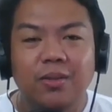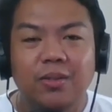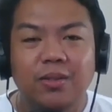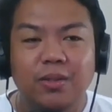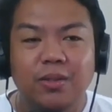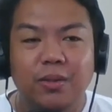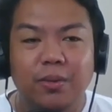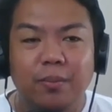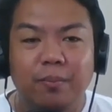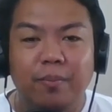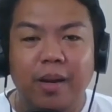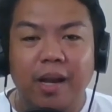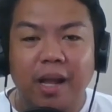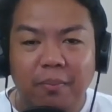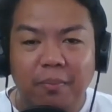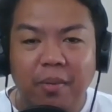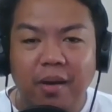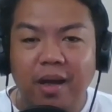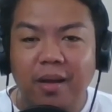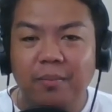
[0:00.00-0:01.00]
So,
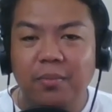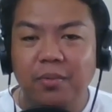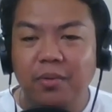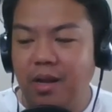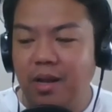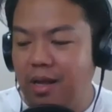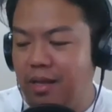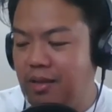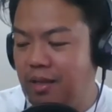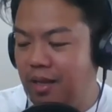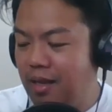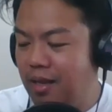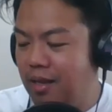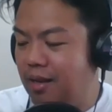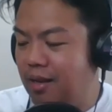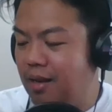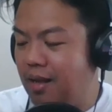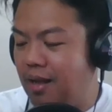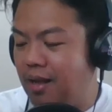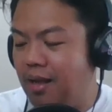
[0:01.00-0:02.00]
palakpakan po
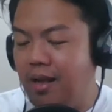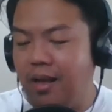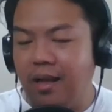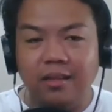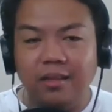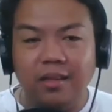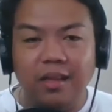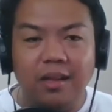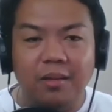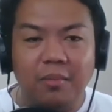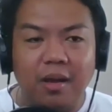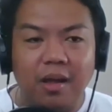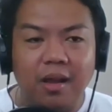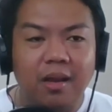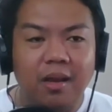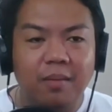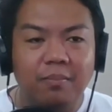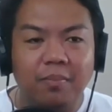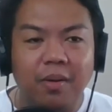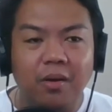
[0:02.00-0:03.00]
natin ang ating
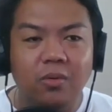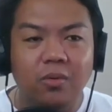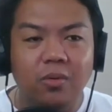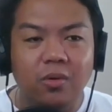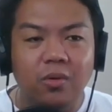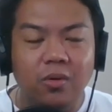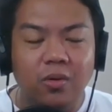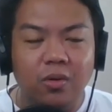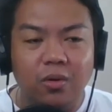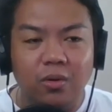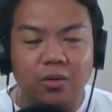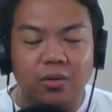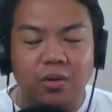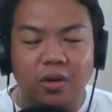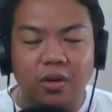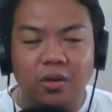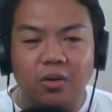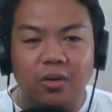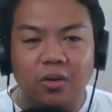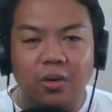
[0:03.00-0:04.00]
mahal na Pangulong
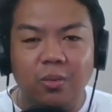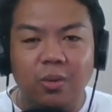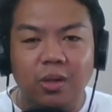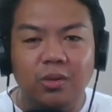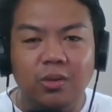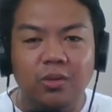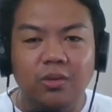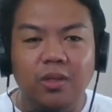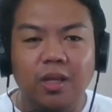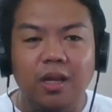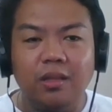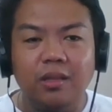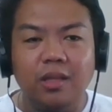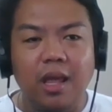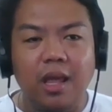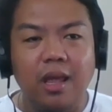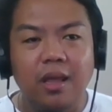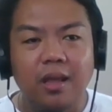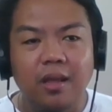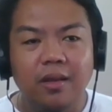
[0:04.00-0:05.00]
Rodrigo Roa
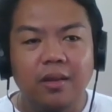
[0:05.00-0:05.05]
Duterte